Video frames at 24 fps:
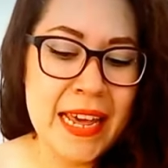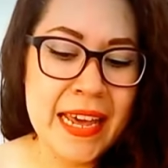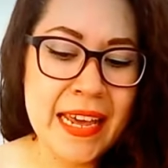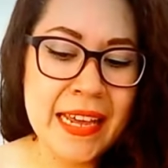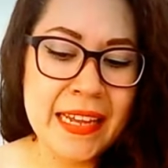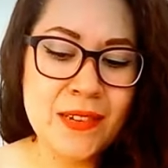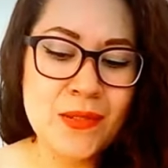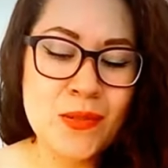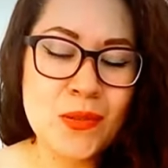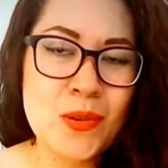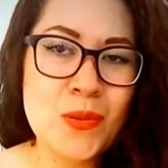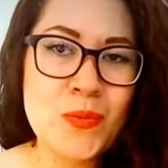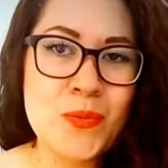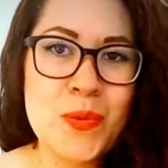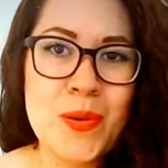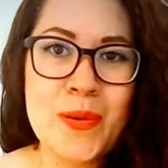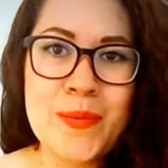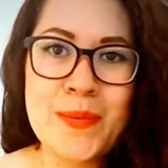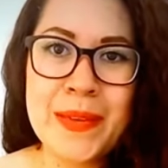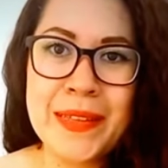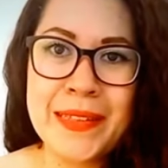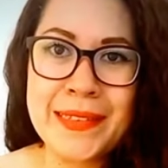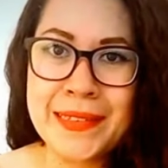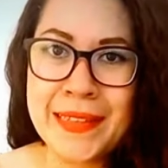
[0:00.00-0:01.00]
en un grupo
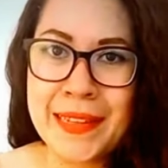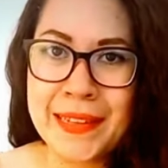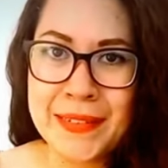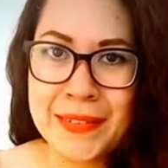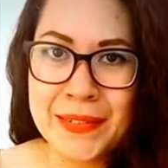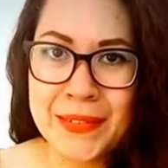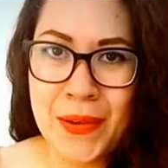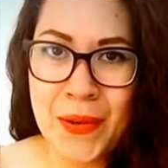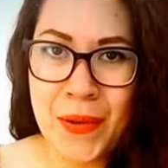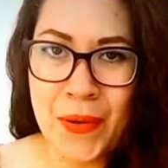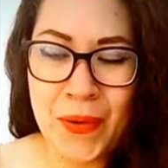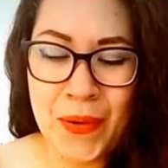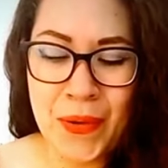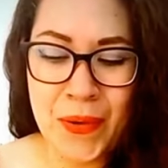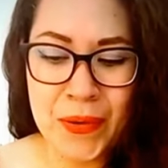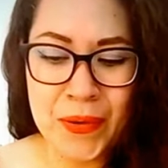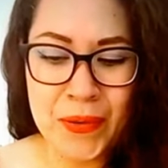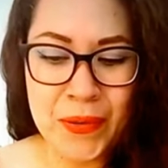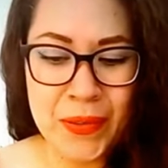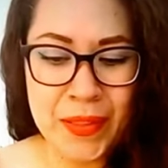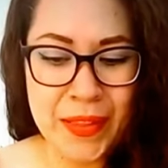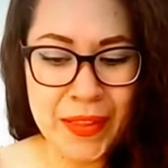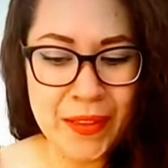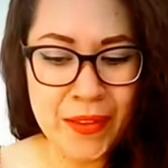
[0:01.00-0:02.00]
de
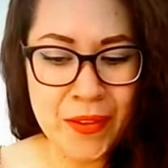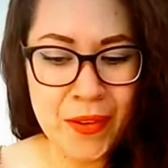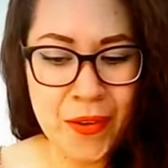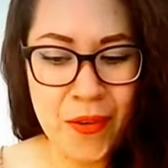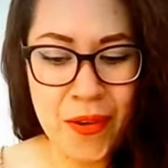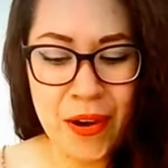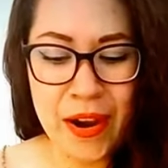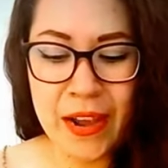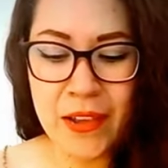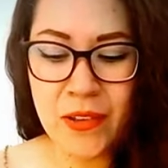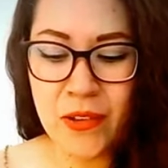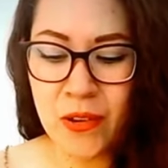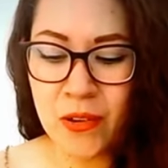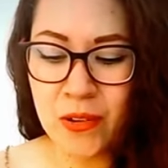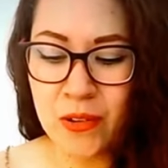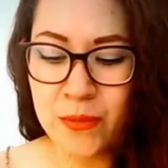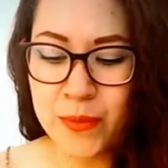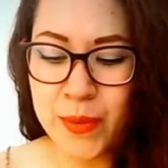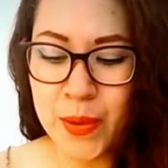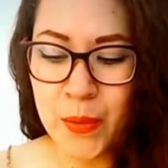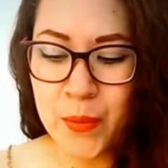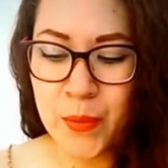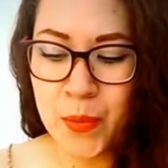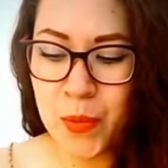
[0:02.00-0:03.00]
meditación o de yoga, yo lo
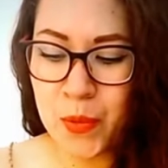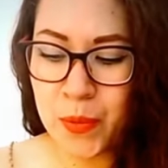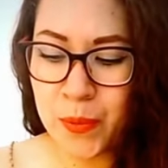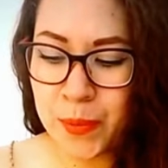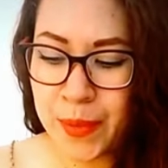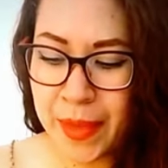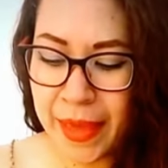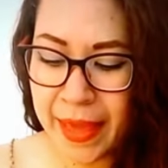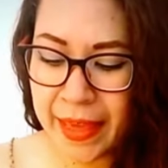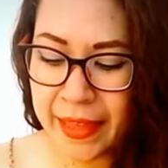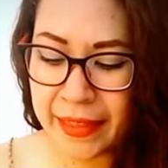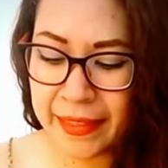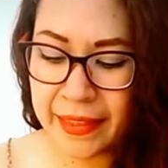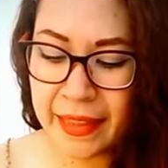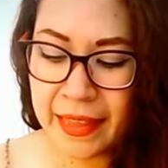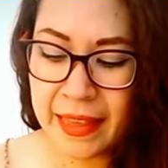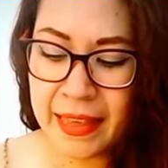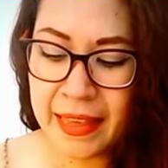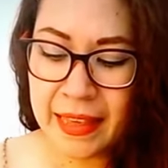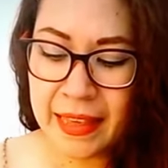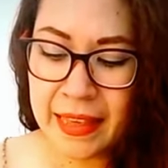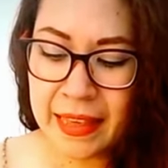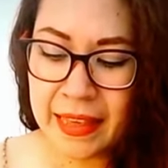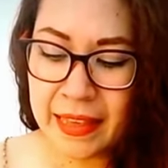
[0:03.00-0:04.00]
los veo muy bien
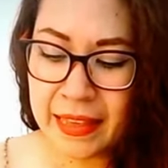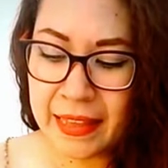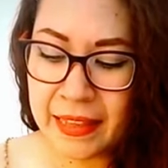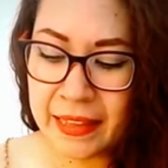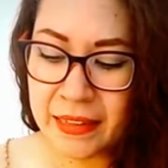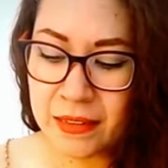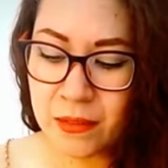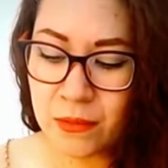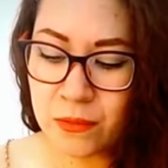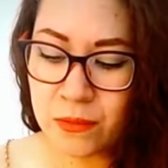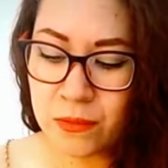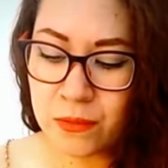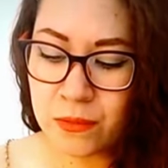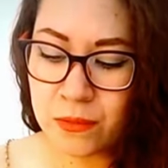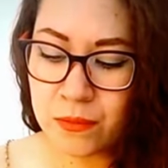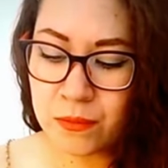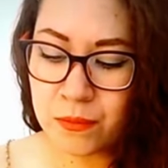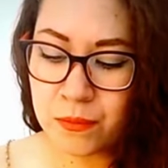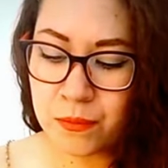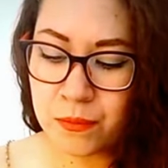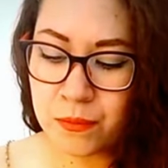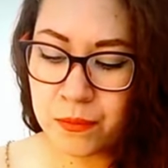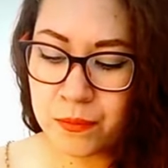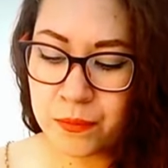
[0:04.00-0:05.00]
en
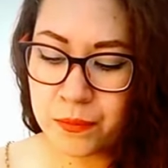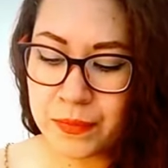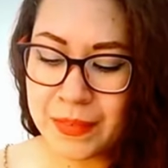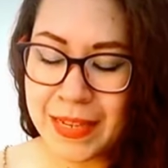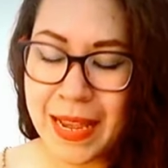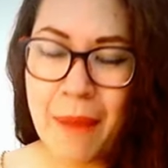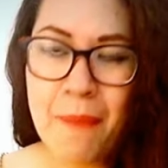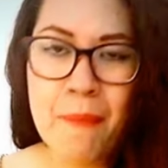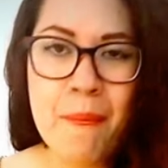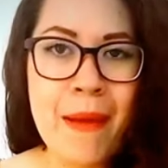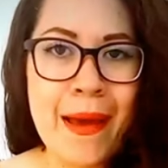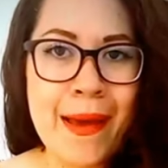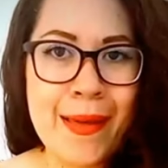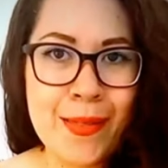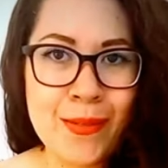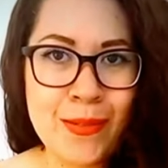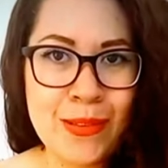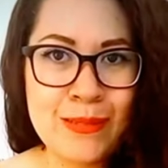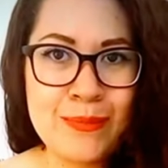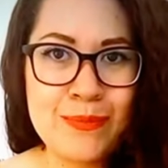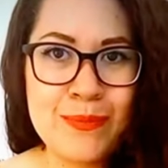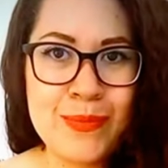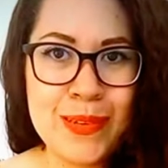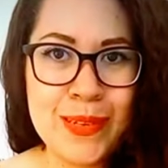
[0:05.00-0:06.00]
un
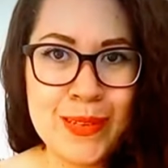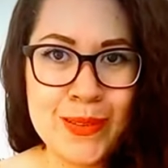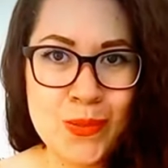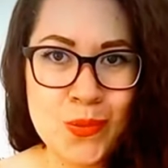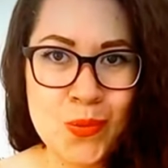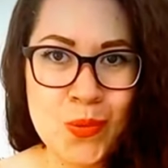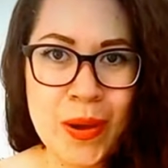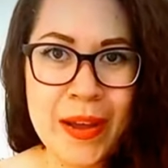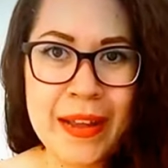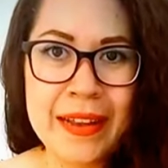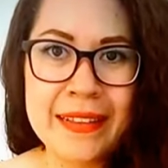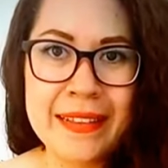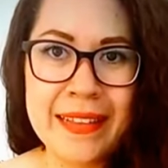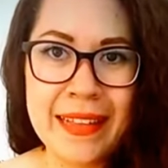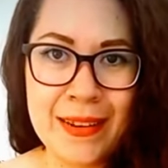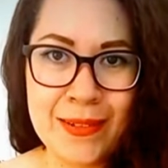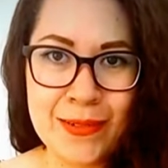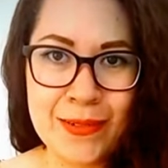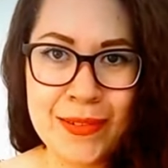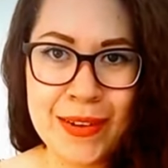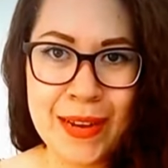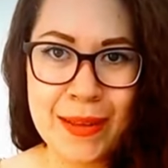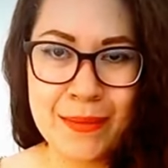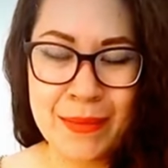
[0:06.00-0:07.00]
llamado espiritual de
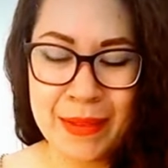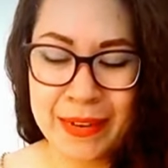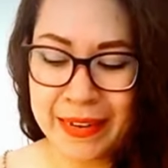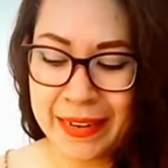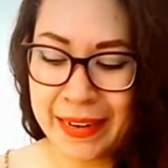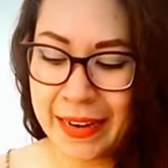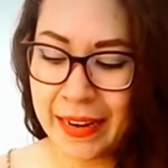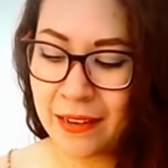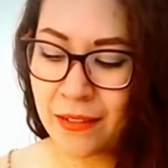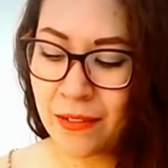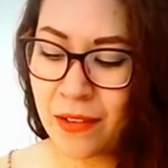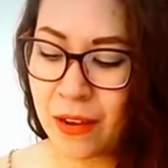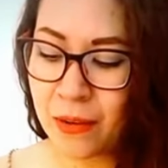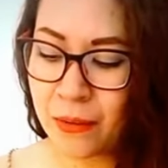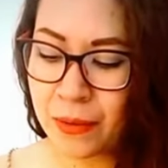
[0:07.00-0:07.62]
alguna manera, ¿no?